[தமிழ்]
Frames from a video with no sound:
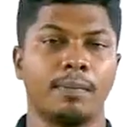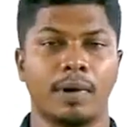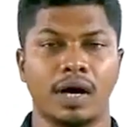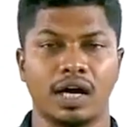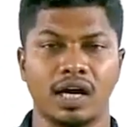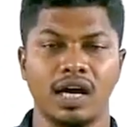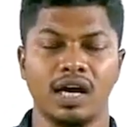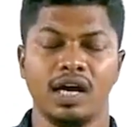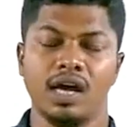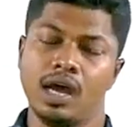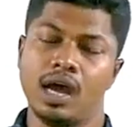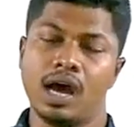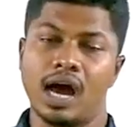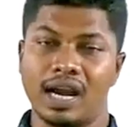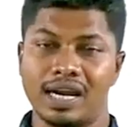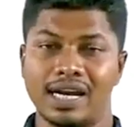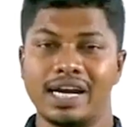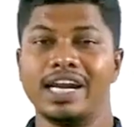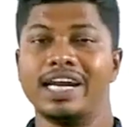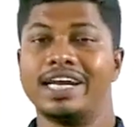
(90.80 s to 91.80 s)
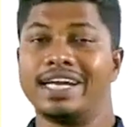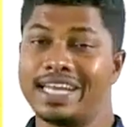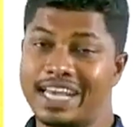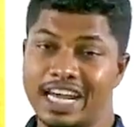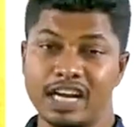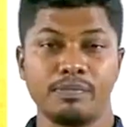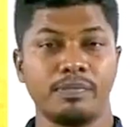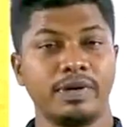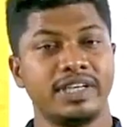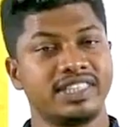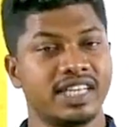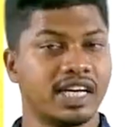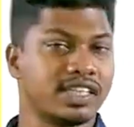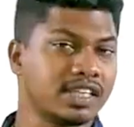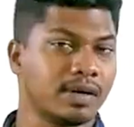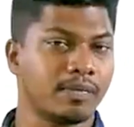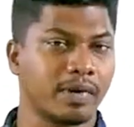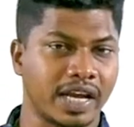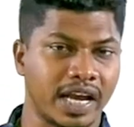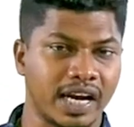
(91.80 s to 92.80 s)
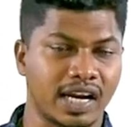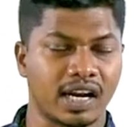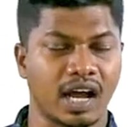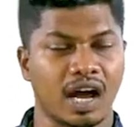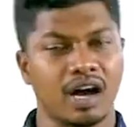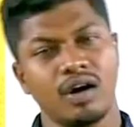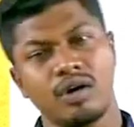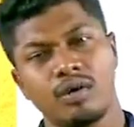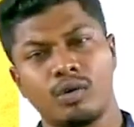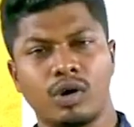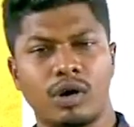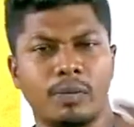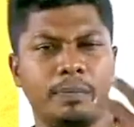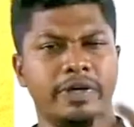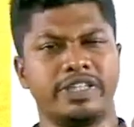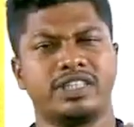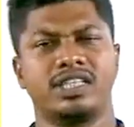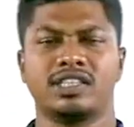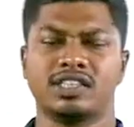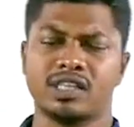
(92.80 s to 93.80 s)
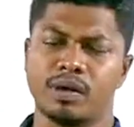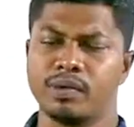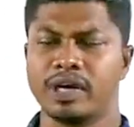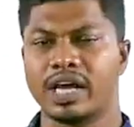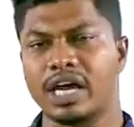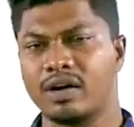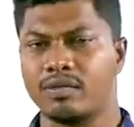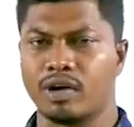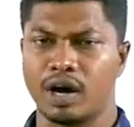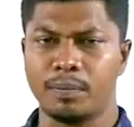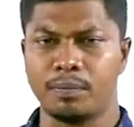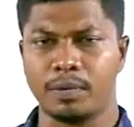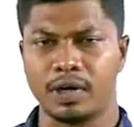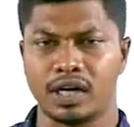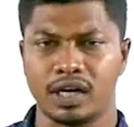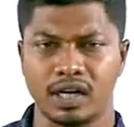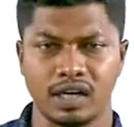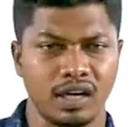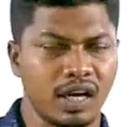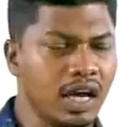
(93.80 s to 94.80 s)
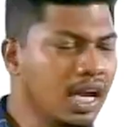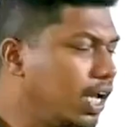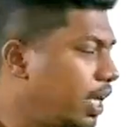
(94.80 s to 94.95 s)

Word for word: கேட்பாங்க ஆல்ரெடி டிஎன்பிசி எக்ஸாமில் கேட்டிருக்காங்க உங்களுக்கு பிசி எக்ஸாமில் கேட்க வாய்ப்பு இருக்குது